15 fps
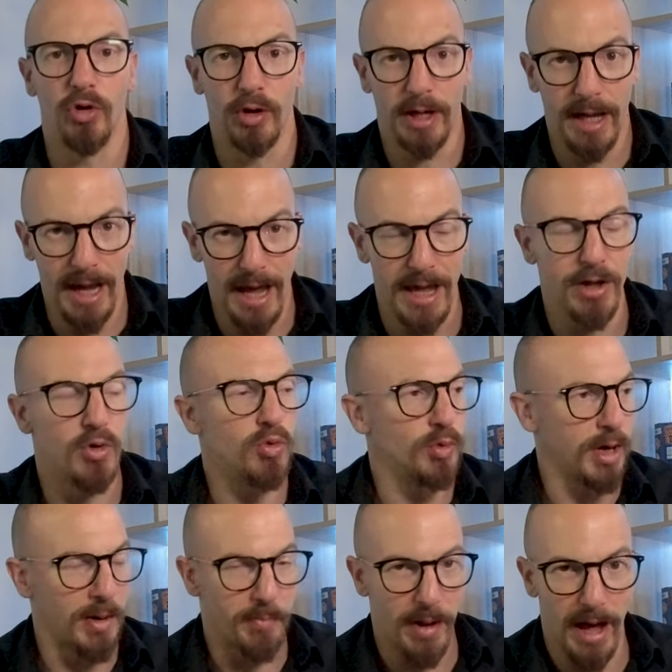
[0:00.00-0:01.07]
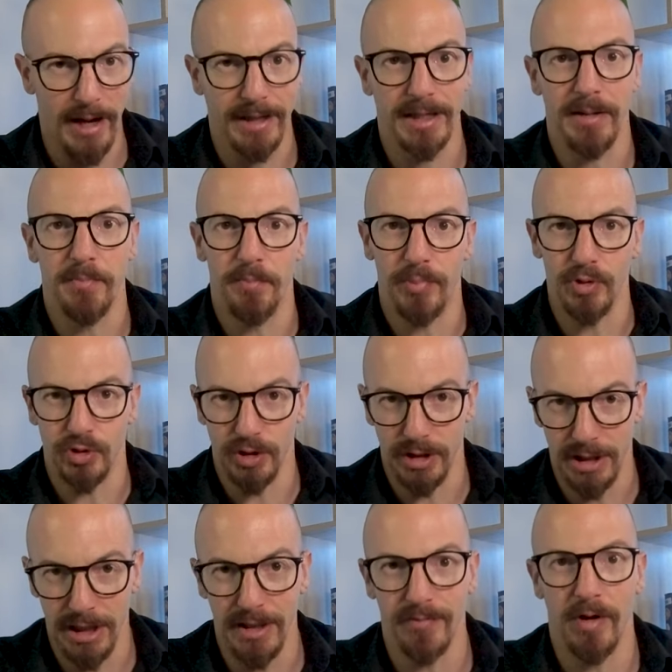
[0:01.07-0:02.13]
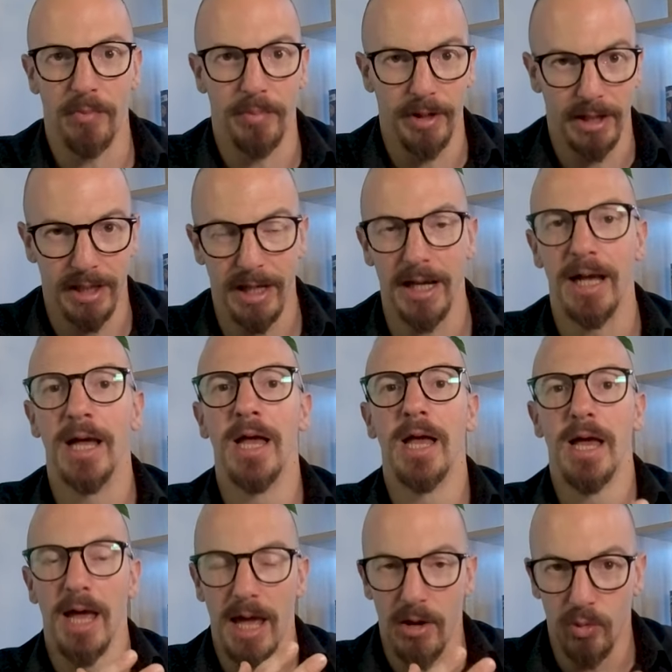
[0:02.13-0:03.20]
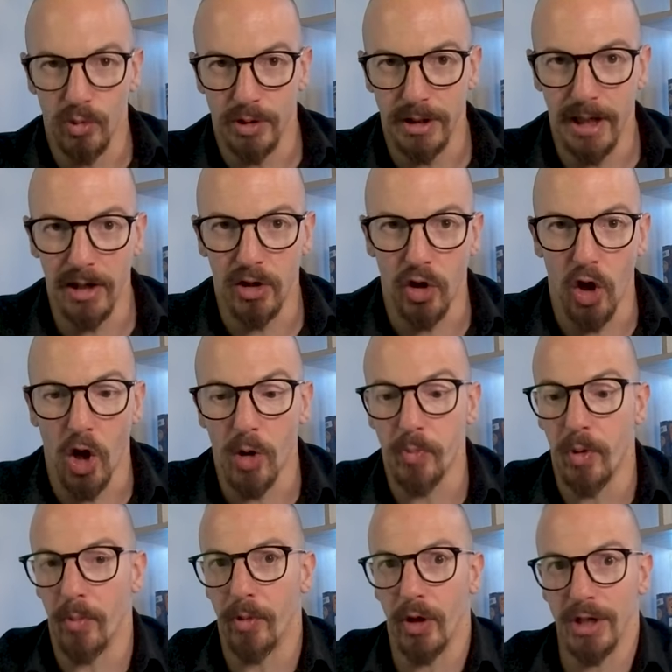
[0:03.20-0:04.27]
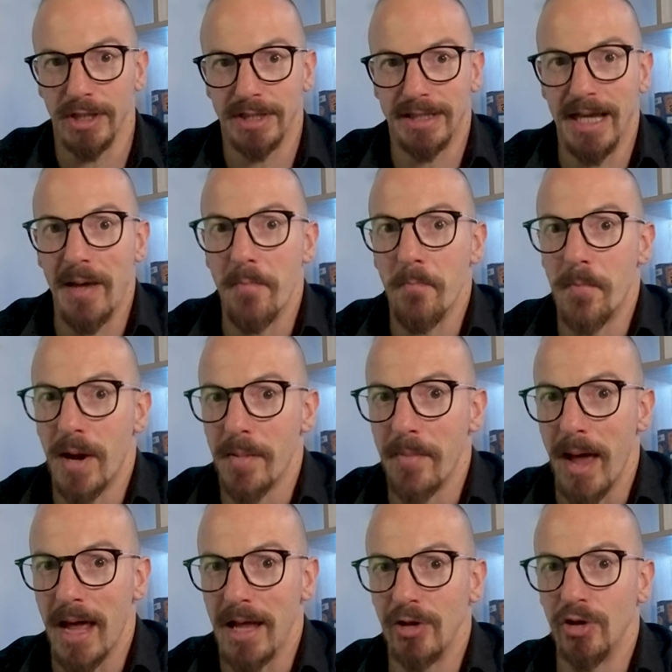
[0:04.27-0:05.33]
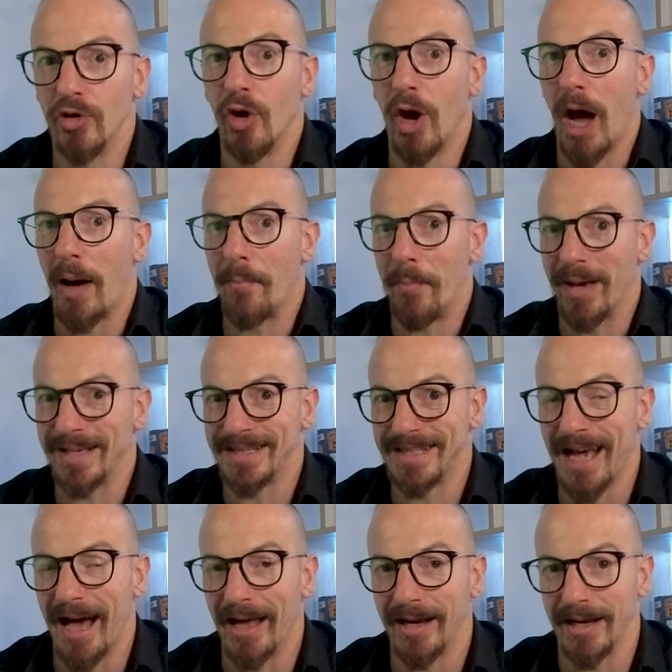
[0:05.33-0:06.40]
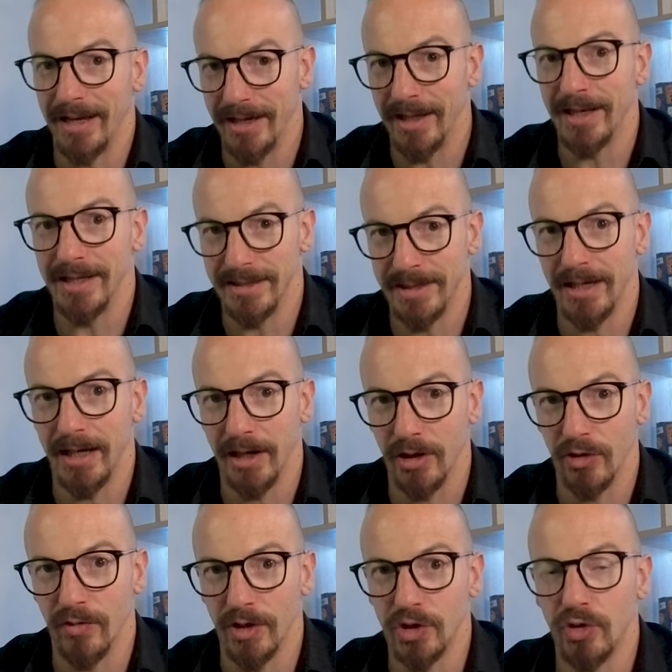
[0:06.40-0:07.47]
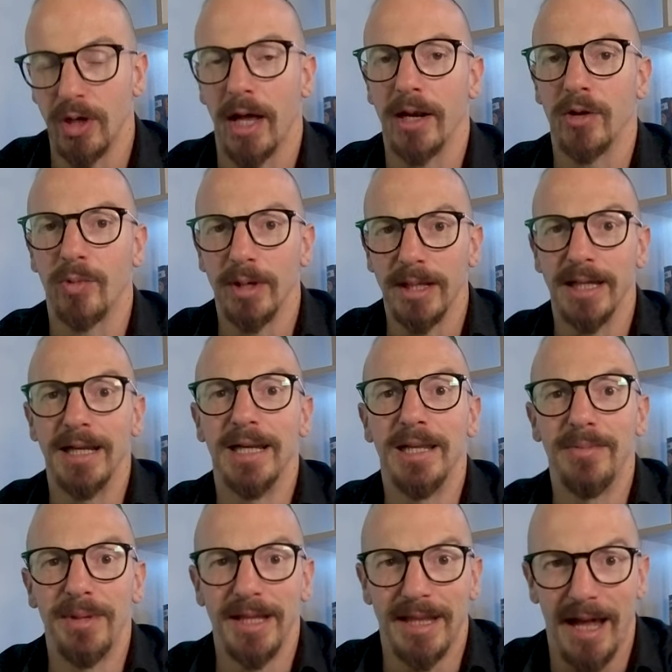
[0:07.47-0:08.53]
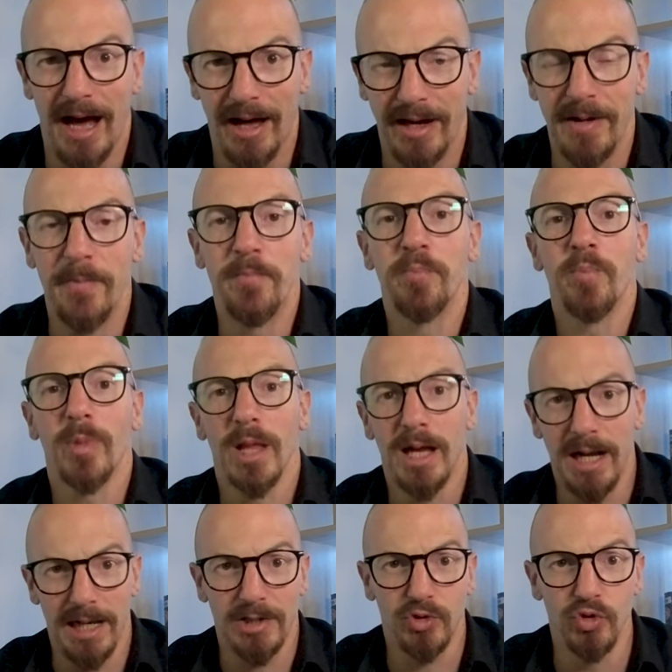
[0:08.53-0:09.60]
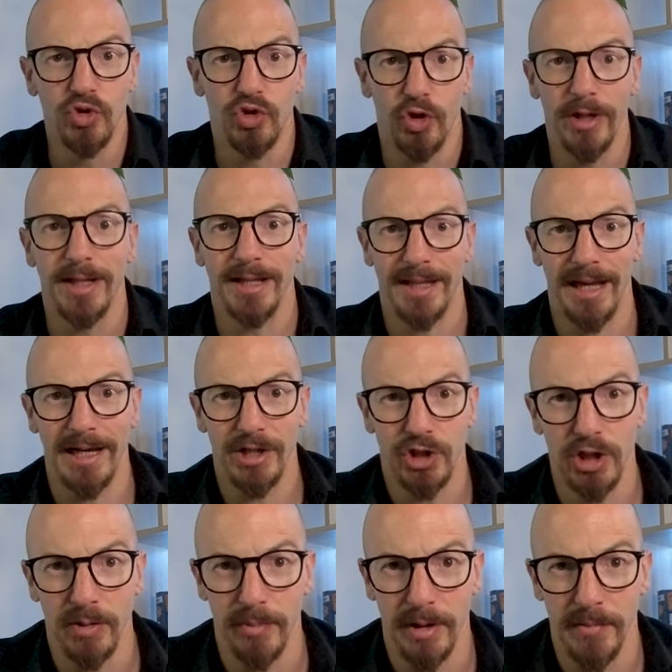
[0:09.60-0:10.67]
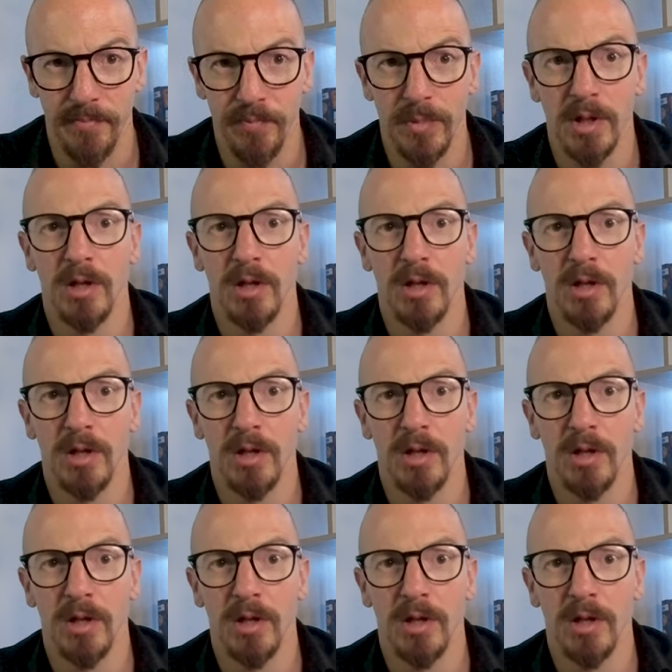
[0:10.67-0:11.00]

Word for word: Ok, una parte positiva perché è utile al corpo, però è sempre meglio abbassare i rischi cardiovascolari, quindi limitare l'assunzione di tali cibi.